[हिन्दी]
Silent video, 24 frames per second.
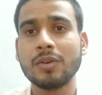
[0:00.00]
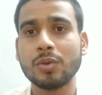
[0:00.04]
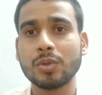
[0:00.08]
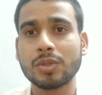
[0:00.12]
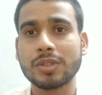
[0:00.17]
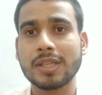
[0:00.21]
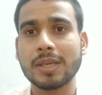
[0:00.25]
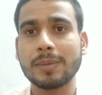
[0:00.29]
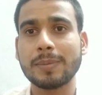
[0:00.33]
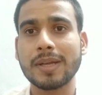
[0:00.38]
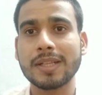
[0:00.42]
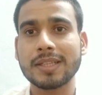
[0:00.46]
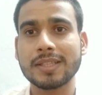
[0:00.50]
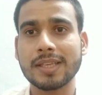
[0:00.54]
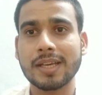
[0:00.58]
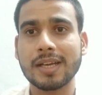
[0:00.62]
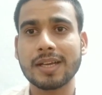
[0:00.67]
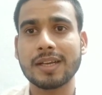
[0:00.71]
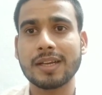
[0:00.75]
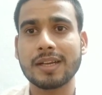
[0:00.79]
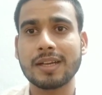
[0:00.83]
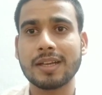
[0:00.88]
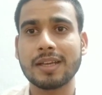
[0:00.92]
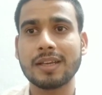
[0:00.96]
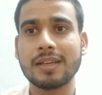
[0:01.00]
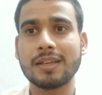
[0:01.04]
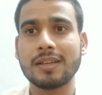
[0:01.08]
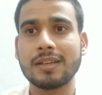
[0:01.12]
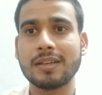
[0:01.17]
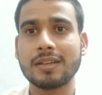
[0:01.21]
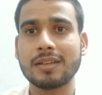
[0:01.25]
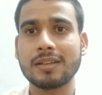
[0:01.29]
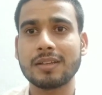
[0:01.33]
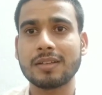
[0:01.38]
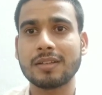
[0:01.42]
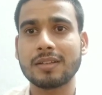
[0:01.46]
उसके बाद क्या करना है
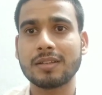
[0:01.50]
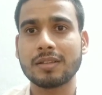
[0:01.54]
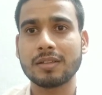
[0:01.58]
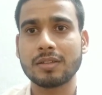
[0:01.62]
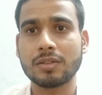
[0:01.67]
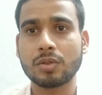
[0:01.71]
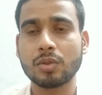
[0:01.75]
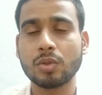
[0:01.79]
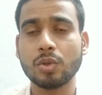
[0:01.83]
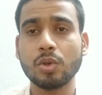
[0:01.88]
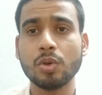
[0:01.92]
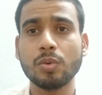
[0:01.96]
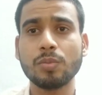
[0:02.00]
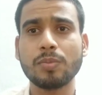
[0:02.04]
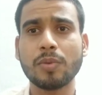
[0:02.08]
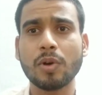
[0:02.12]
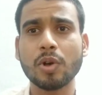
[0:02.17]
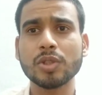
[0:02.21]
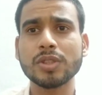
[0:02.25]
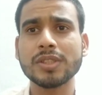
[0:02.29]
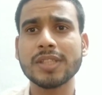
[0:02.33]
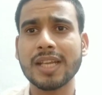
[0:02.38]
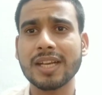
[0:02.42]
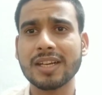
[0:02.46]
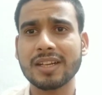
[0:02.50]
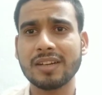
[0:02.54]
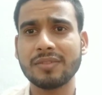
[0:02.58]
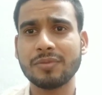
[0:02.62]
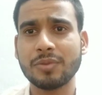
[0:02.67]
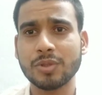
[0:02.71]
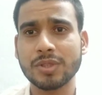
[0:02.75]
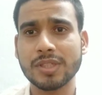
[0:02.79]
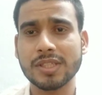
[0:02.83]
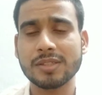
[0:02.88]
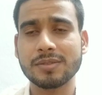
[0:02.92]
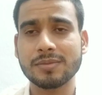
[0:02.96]
तो बहुत सारे
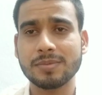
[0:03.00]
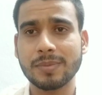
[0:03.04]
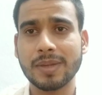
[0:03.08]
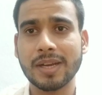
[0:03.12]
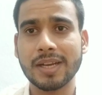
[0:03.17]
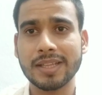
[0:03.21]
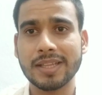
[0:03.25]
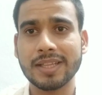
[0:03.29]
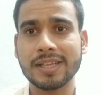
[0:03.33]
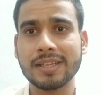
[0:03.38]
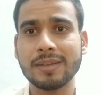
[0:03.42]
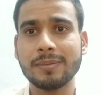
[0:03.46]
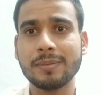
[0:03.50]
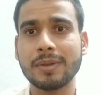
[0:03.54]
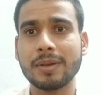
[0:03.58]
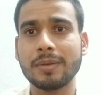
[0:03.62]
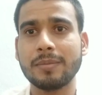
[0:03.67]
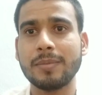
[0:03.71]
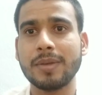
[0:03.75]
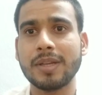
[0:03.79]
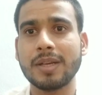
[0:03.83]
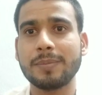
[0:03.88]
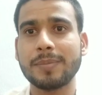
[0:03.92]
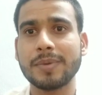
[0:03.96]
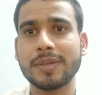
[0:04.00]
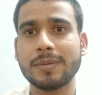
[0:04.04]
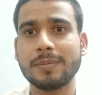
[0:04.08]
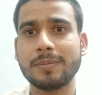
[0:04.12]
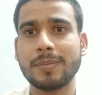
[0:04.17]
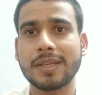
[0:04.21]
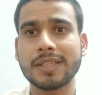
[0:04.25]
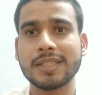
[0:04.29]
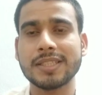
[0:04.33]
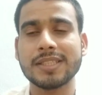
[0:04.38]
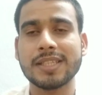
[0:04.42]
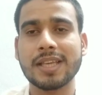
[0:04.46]
कन्फ्यूजन मैंने देखे मेरे पे
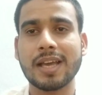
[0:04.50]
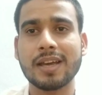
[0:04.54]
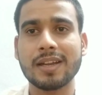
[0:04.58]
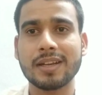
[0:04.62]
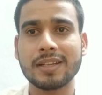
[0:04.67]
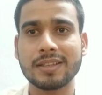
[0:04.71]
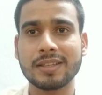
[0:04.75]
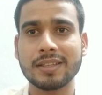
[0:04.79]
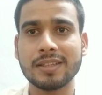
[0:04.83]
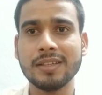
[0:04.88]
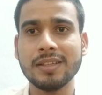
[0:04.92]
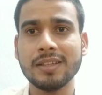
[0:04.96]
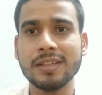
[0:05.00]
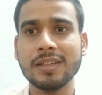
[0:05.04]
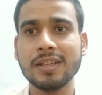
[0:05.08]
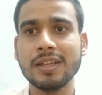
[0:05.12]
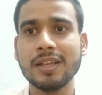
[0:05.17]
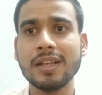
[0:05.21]
मैसेज आ रहे थे